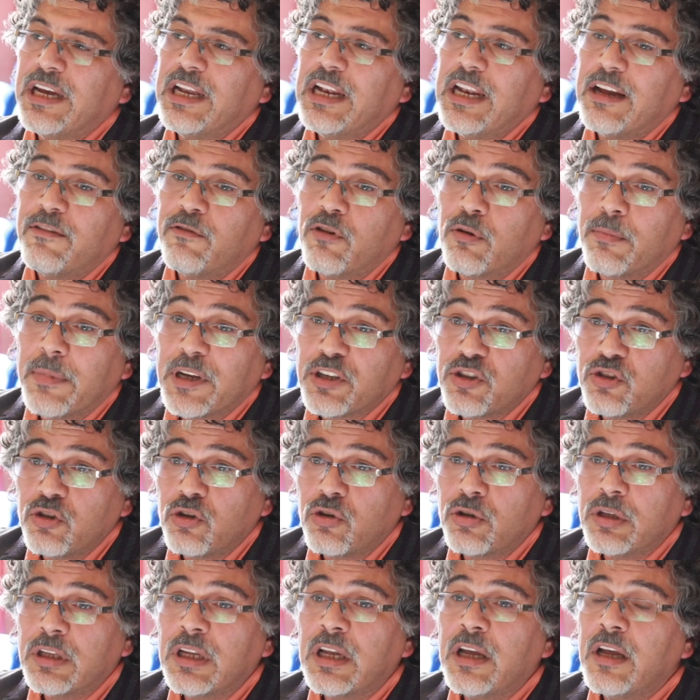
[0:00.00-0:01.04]
en la
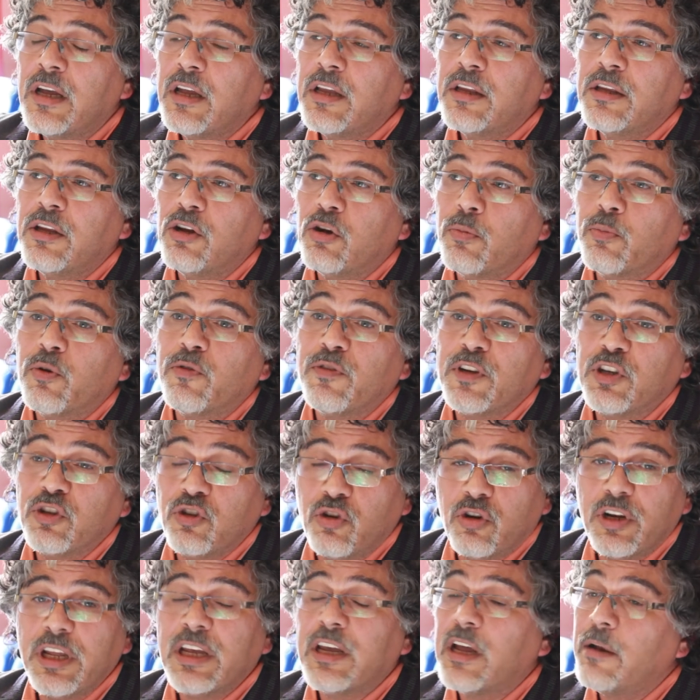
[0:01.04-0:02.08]
formación de los
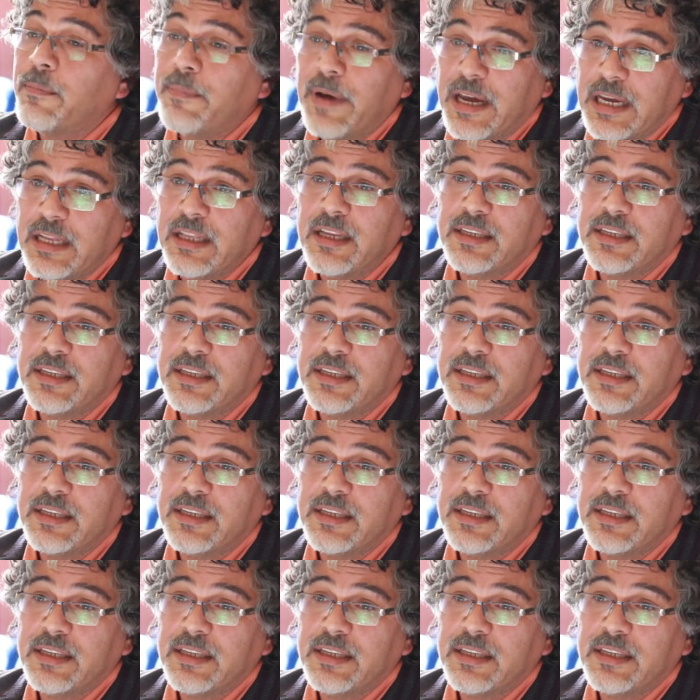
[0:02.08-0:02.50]
profesores que el país